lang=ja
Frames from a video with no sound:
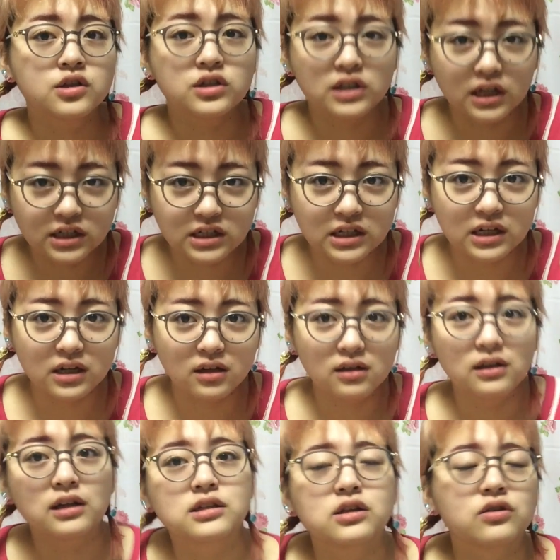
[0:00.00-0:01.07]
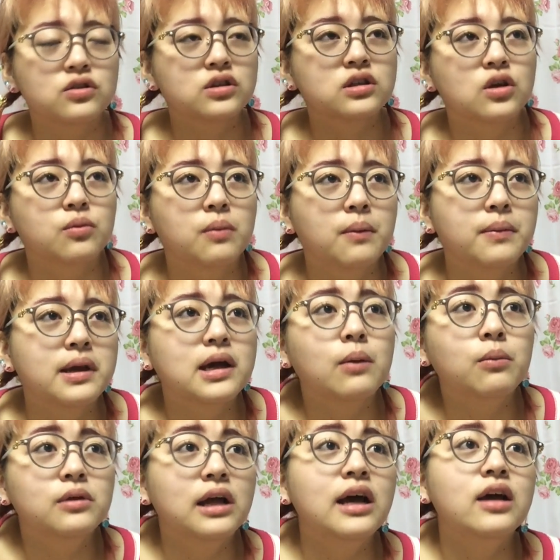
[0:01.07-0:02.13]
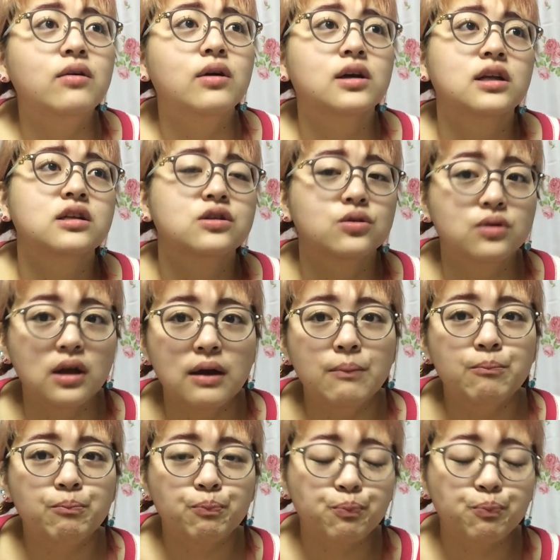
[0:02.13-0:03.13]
1日なっちゃうんですけど、まあ3日もないわけですよね。